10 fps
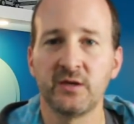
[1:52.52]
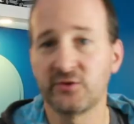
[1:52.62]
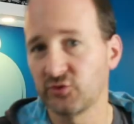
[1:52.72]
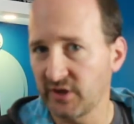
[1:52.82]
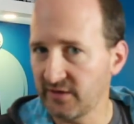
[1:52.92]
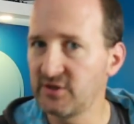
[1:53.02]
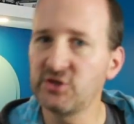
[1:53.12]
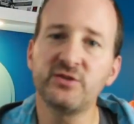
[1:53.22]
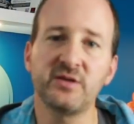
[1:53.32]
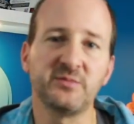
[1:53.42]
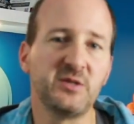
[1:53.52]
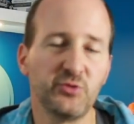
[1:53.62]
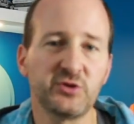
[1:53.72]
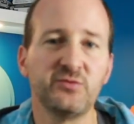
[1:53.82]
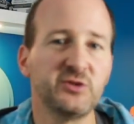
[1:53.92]
Si on y réfléchit, c'est un petit
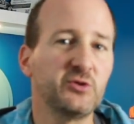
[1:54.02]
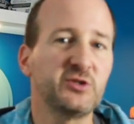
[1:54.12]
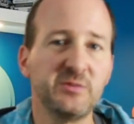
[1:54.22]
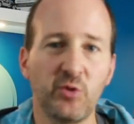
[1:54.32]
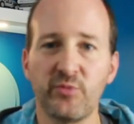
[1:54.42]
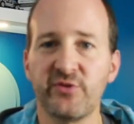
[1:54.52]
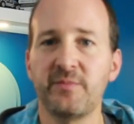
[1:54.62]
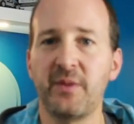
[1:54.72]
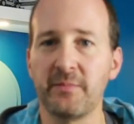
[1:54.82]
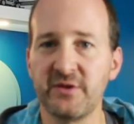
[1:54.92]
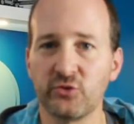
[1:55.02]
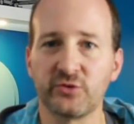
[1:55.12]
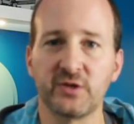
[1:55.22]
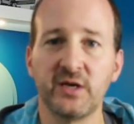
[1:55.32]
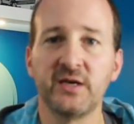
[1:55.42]
peu ce qui vous est aussi proposé par Mesos,
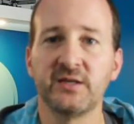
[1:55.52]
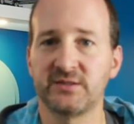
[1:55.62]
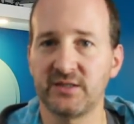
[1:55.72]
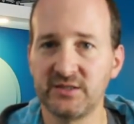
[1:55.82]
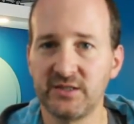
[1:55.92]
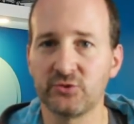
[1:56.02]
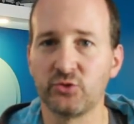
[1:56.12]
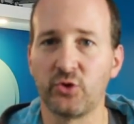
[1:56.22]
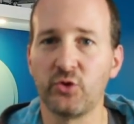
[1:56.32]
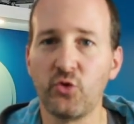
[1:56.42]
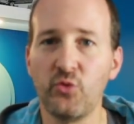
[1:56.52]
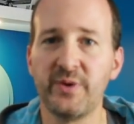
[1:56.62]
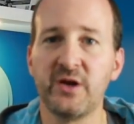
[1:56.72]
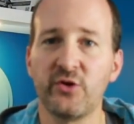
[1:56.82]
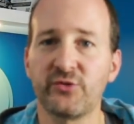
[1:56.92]
c'est-à-dire de
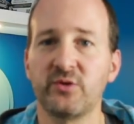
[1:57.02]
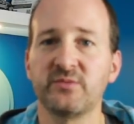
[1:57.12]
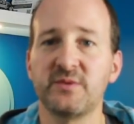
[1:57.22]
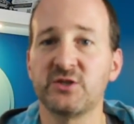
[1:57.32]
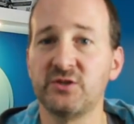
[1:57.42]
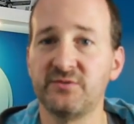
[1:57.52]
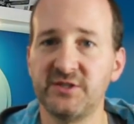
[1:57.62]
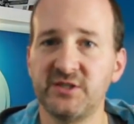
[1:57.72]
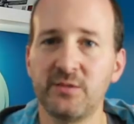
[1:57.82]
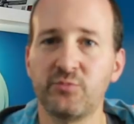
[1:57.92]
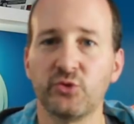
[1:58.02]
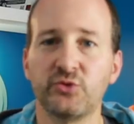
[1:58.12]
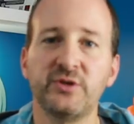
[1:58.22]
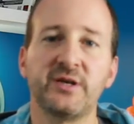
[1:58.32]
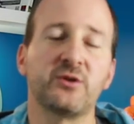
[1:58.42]
regrouper l'ensemble des machines physiques pour
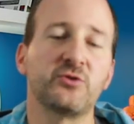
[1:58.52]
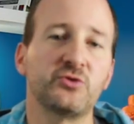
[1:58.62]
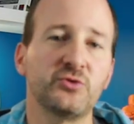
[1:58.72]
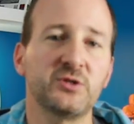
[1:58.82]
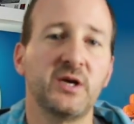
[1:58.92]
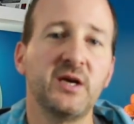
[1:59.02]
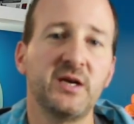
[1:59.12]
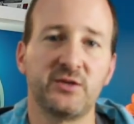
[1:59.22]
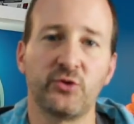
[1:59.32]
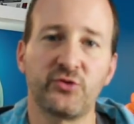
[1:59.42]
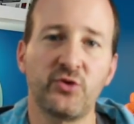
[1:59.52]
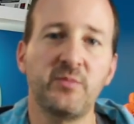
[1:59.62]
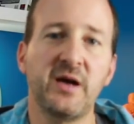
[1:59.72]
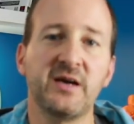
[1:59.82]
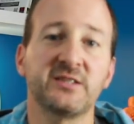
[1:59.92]
donner quelque chose qui
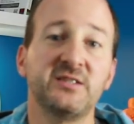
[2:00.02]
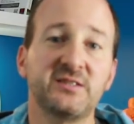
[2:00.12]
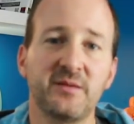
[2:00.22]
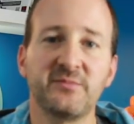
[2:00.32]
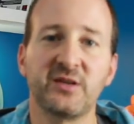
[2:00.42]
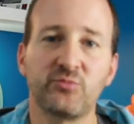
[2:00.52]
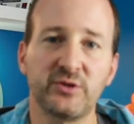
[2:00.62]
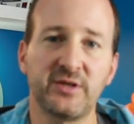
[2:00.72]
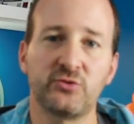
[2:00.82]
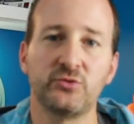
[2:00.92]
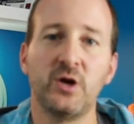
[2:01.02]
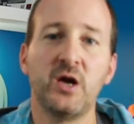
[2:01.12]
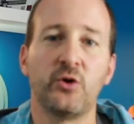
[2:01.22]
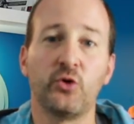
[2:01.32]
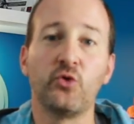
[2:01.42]
ressemble à un système d'exploitation
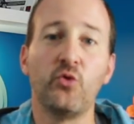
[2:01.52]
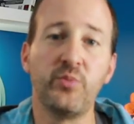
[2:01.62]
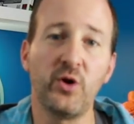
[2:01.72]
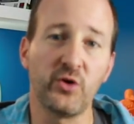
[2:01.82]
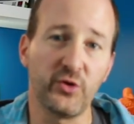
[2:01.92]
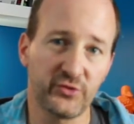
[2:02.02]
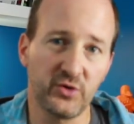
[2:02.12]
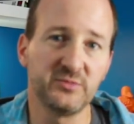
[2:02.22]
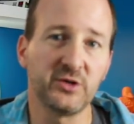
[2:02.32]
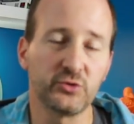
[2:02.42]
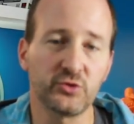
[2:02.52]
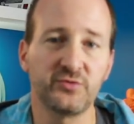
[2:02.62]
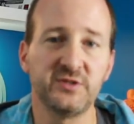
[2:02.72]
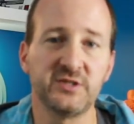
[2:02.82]
regroupant l'ensemble des ressources